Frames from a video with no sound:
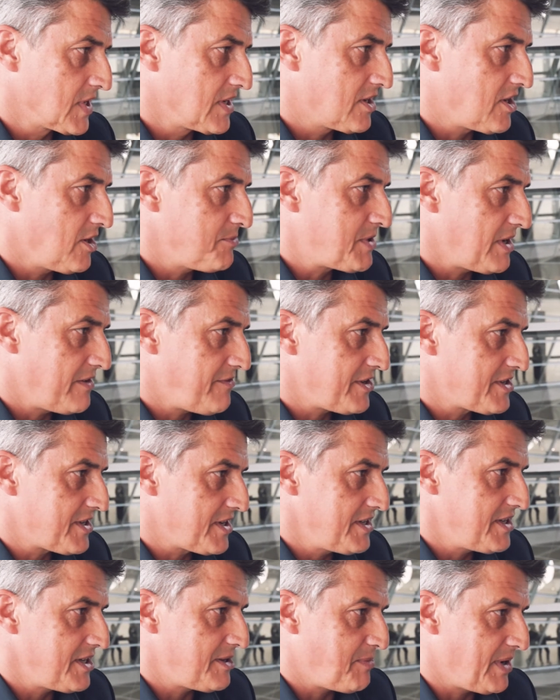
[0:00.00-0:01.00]
Ich glaube, da
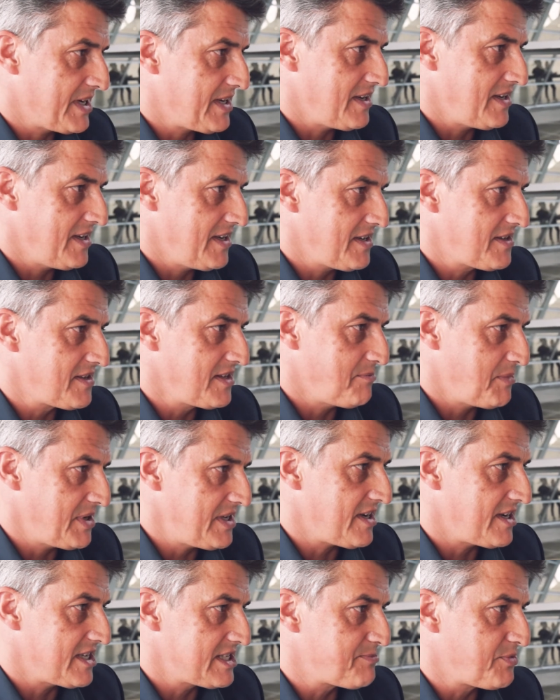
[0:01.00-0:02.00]
vertrete ich bei den Linken eine
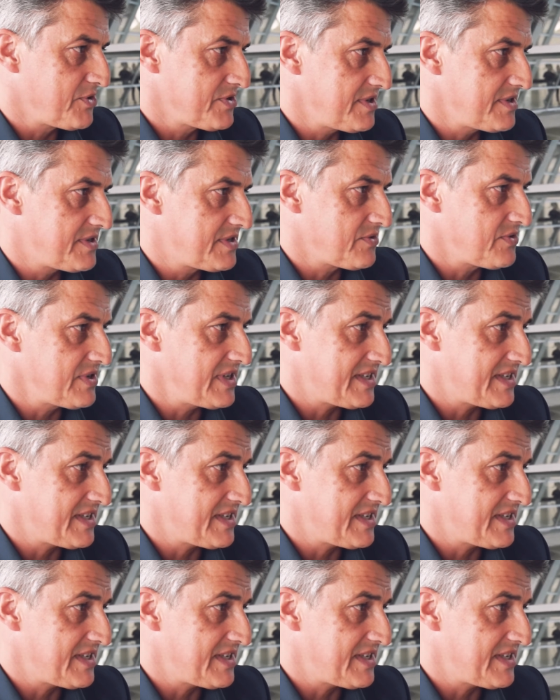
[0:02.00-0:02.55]
Minderheitsposition.